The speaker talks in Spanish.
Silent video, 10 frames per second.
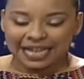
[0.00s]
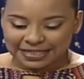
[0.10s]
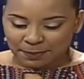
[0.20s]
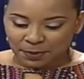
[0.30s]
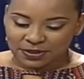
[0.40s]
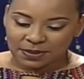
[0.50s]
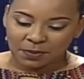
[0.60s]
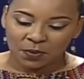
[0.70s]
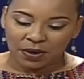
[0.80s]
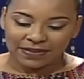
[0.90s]
este
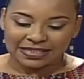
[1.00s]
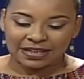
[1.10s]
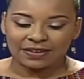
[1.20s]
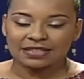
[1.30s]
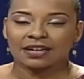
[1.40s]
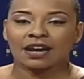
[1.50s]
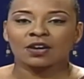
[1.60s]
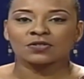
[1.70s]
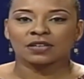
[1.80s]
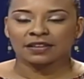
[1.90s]
próximo jueves se va a estrenar en
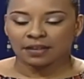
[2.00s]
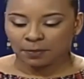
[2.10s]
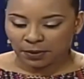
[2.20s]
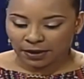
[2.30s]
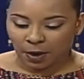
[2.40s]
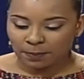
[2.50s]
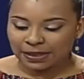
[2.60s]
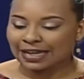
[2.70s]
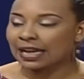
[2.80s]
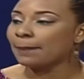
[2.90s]
los cines de República
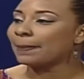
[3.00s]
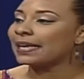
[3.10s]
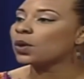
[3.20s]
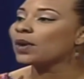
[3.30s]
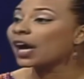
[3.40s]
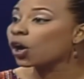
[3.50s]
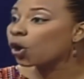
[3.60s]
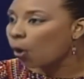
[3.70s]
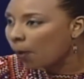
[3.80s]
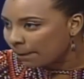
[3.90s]
Dominicana la película
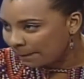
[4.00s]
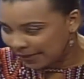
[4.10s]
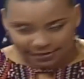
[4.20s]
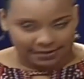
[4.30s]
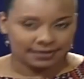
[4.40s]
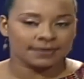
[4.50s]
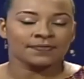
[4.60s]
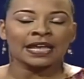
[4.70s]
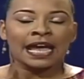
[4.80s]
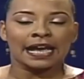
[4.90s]
Cómplices.
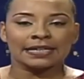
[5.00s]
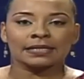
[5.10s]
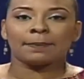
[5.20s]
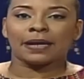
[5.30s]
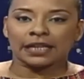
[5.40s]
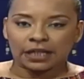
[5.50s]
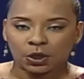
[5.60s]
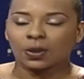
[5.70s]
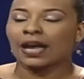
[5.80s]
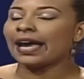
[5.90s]
Esta
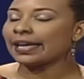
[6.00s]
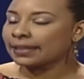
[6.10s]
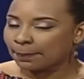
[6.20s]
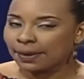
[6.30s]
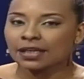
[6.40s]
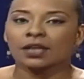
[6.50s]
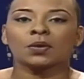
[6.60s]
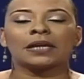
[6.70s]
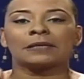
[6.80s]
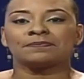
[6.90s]
película, esta
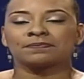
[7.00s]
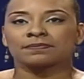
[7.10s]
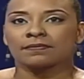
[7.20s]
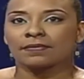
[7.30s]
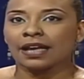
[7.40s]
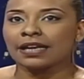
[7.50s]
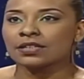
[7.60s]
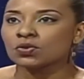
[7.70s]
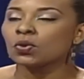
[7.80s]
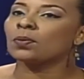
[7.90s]
película
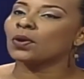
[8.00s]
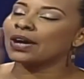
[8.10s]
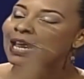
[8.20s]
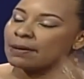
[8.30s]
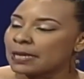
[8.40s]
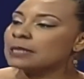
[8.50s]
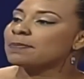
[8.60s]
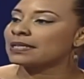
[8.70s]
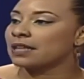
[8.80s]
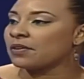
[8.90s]
estuvo el mes
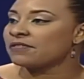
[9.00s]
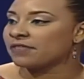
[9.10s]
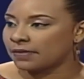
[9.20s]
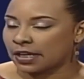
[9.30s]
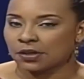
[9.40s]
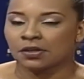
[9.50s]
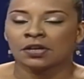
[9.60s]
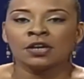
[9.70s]
pasado en febrero,